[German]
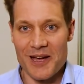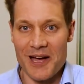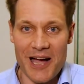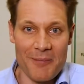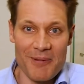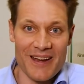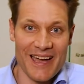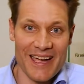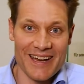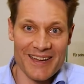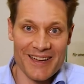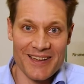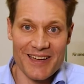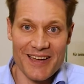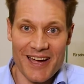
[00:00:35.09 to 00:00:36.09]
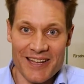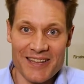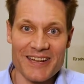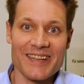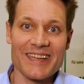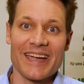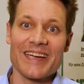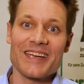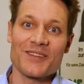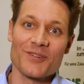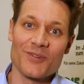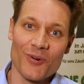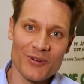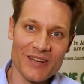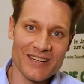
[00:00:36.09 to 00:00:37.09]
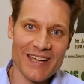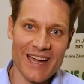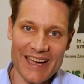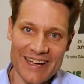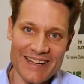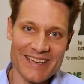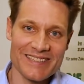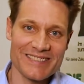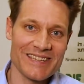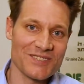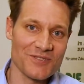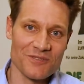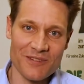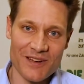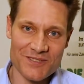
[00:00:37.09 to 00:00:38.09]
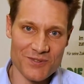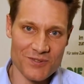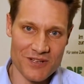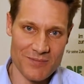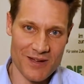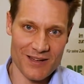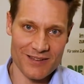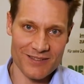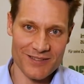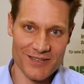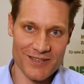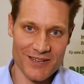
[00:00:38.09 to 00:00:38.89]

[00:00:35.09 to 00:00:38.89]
aber leider hat er die Rechnung ohne die eigene CSU-Fraktion gemacht.